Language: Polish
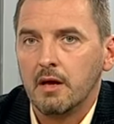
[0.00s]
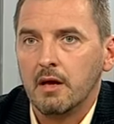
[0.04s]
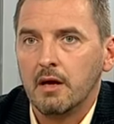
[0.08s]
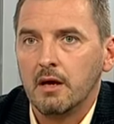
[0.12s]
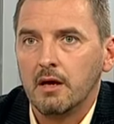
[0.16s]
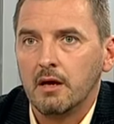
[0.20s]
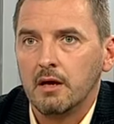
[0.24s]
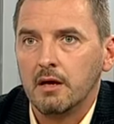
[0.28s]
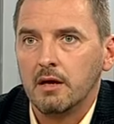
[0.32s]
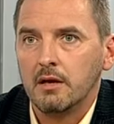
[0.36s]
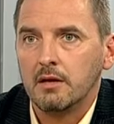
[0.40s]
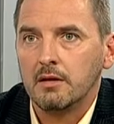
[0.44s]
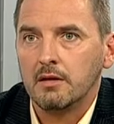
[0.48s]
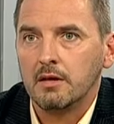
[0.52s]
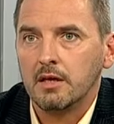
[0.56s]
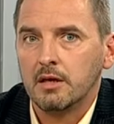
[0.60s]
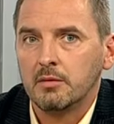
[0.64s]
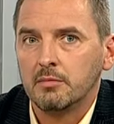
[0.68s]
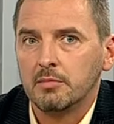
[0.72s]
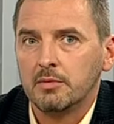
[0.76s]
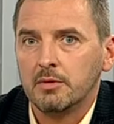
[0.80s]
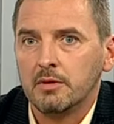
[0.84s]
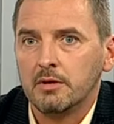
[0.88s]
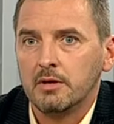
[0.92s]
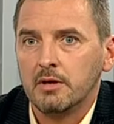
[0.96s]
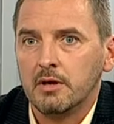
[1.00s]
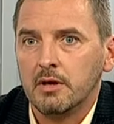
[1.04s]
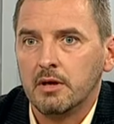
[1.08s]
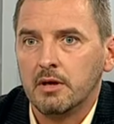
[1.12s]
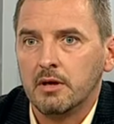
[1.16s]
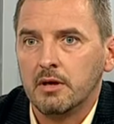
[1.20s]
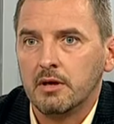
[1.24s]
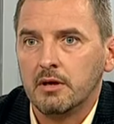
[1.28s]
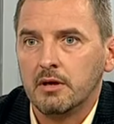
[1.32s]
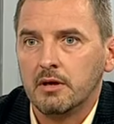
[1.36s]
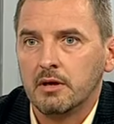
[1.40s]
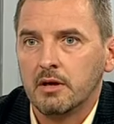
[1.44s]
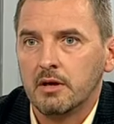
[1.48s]
E, no jakby
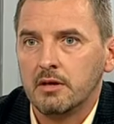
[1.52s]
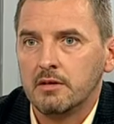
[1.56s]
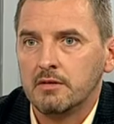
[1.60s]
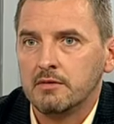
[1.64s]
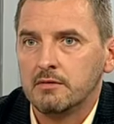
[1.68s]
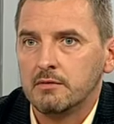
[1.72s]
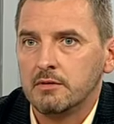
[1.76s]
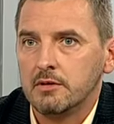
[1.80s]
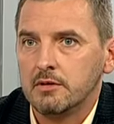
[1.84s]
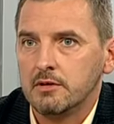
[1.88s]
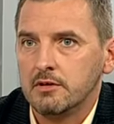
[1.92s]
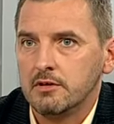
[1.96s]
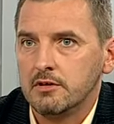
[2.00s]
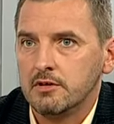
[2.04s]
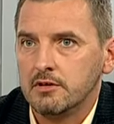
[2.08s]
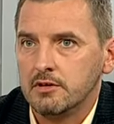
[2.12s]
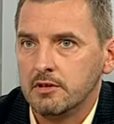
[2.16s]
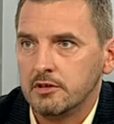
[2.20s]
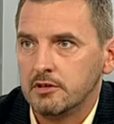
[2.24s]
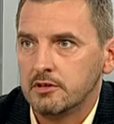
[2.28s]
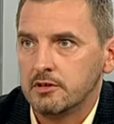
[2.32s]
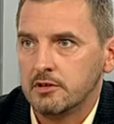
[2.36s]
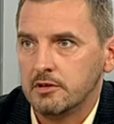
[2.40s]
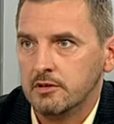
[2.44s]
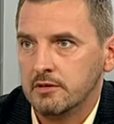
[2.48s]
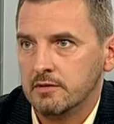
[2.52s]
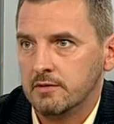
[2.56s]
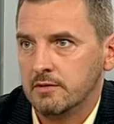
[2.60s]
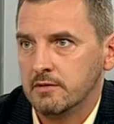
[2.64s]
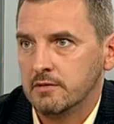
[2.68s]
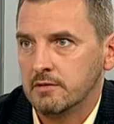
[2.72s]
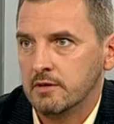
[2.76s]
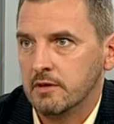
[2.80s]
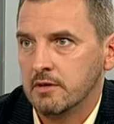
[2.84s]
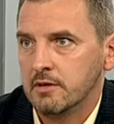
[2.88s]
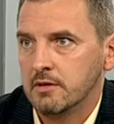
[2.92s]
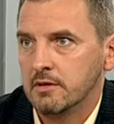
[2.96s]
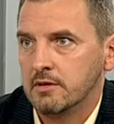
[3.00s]
nie realizuje tej ścieżki
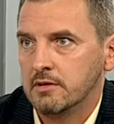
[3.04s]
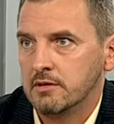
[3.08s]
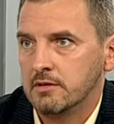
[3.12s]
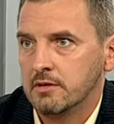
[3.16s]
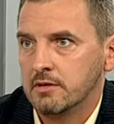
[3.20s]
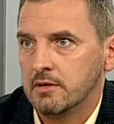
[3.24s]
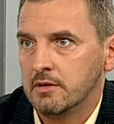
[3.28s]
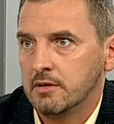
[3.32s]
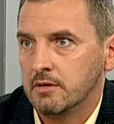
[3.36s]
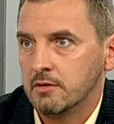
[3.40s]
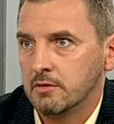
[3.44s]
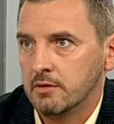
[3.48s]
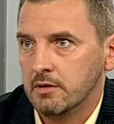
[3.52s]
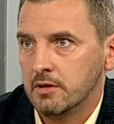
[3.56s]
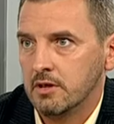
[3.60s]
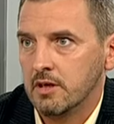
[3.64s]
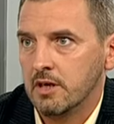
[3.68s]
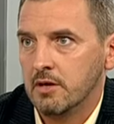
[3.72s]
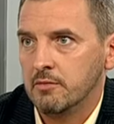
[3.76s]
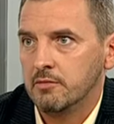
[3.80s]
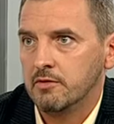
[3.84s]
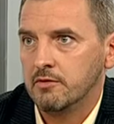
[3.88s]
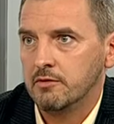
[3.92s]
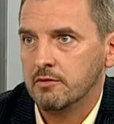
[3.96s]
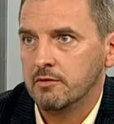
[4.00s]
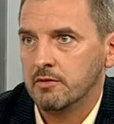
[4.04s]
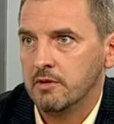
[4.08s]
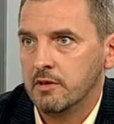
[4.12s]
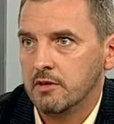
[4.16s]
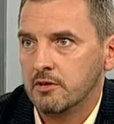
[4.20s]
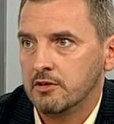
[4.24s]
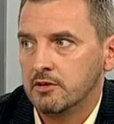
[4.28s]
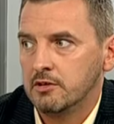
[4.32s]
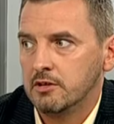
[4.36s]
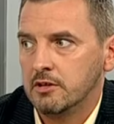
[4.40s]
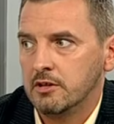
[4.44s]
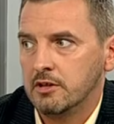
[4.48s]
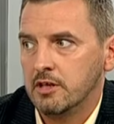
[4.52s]
związanej z narkotykami, z
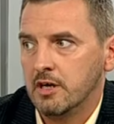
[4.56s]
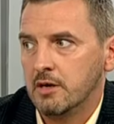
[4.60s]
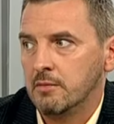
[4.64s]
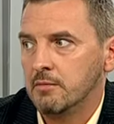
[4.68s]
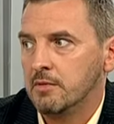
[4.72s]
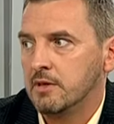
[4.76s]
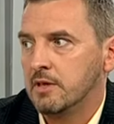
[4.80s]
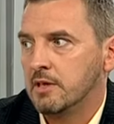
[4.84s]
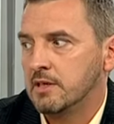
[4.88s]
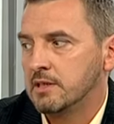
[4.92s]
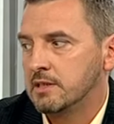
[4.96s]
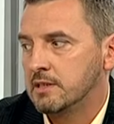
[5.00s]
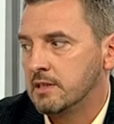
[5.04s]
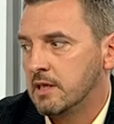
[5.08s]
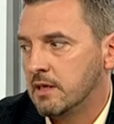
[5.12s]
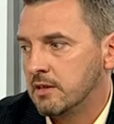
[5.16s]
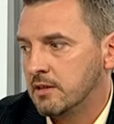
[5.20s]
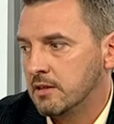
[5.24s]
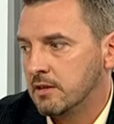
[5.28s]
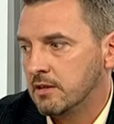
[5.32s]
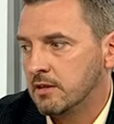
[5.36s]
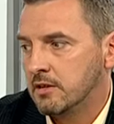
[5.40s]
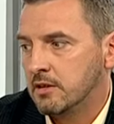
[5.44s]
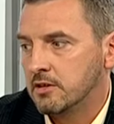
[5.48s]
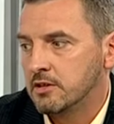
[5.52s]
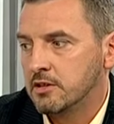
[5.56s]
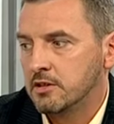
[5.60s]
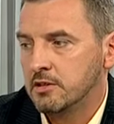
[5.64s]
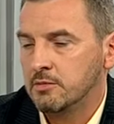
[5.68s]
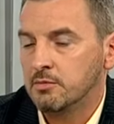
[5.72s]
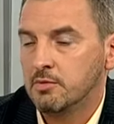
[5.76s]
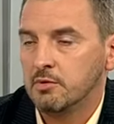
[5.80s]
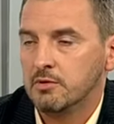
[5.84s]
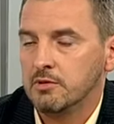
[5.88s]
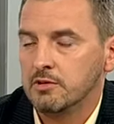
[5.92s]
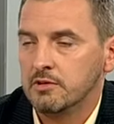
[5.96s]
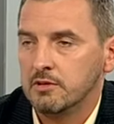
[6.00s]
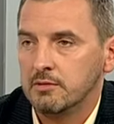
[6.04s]
uzależnieniami, a z danych naszej
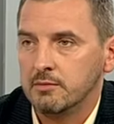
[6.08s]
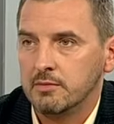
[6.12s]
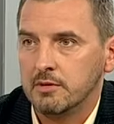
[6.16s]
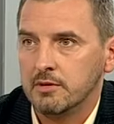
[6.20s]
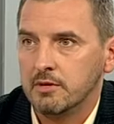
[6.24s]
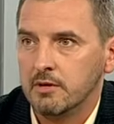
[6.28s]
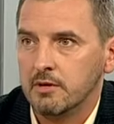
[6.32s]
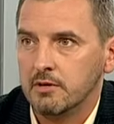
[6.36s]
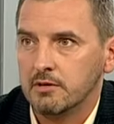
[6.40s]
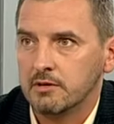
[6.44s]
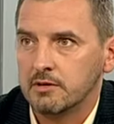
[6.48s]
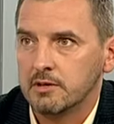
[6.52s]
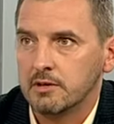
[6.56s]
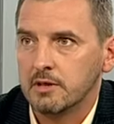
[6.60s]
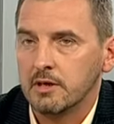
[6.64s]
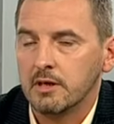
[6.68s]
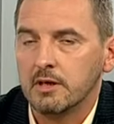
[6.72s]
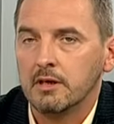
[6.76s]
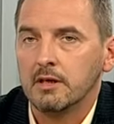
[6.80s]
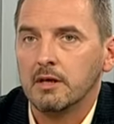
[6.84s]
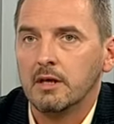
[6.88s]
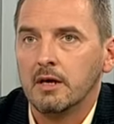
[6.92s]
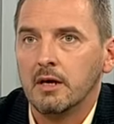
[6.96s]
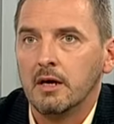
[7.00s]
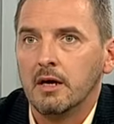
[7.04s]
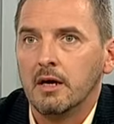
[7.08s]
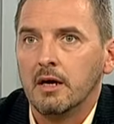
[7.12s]
policji bydgoskiej,